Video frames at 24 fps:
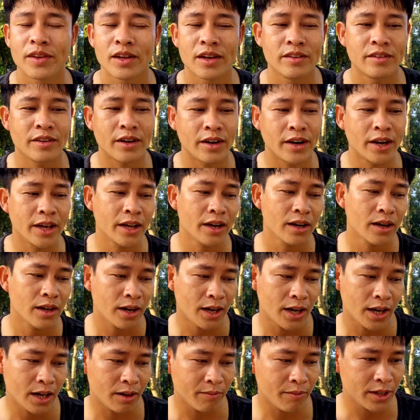dẫn đến là
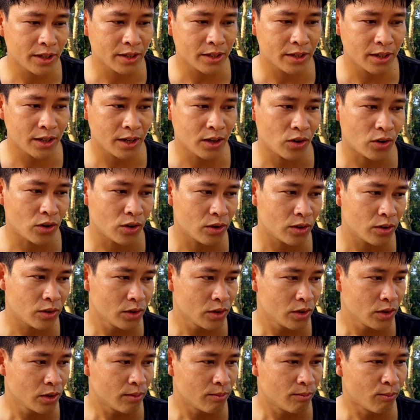à bây giờ là họ
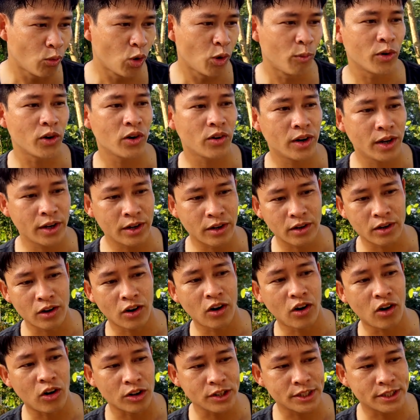mua một lô đất ở
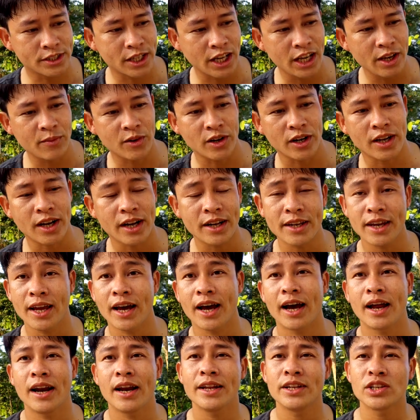đó, họ xây một cái căn
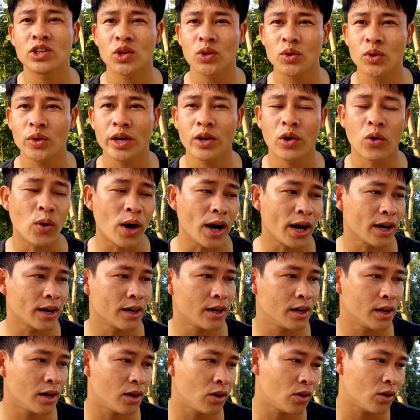nhà lên cho thuê, hoặc
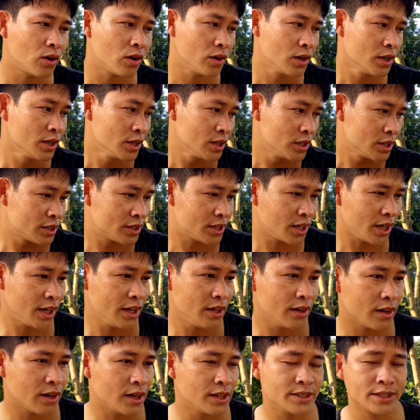là họ xây
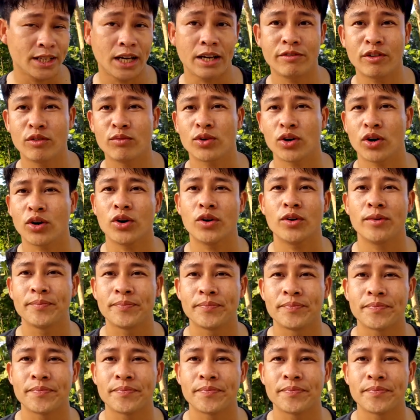những cái dãy phòng trọ